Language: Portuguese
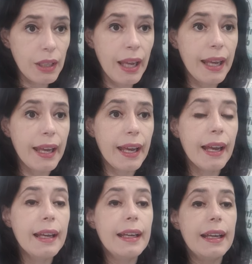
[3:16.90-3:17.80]
é,
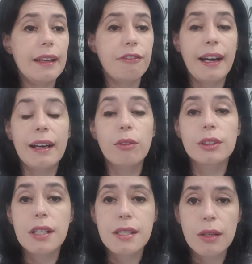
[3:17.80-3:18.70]
vai
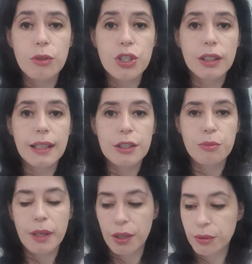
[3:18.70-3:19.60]
acontecer hoje à
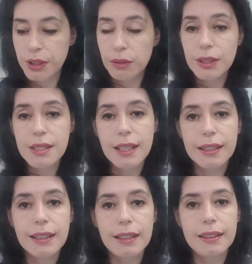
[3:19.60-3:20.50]
tarde uma reunião da
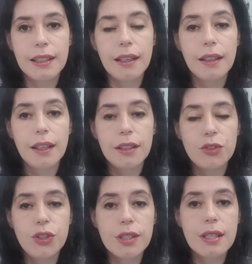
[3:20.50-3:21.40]
Secretaria
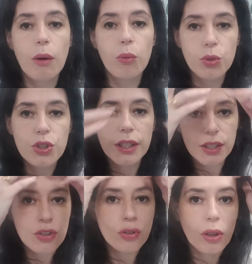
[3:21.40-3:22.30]
de Saúde
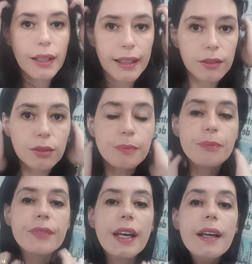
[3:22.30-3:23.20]
aqui de Toledo,
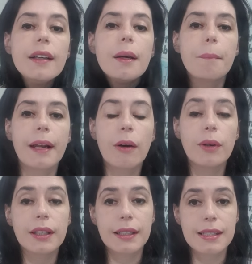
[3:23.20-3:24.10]
né, para
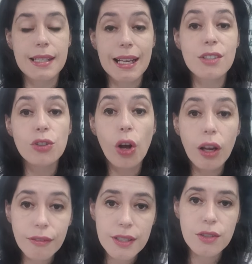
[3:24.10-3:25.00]
organizar as
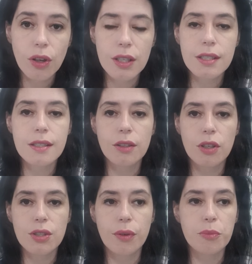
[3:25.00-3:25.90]
novas doses que
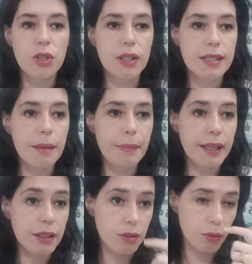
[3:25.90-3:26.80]
nós vamos
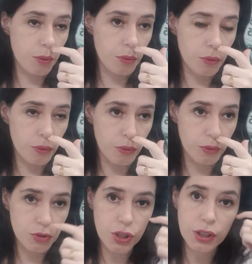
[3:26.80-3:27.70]
receber, que o,
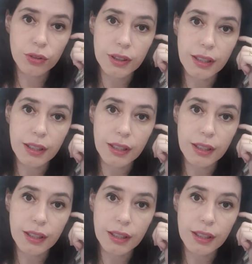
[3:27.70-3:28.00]
o diretor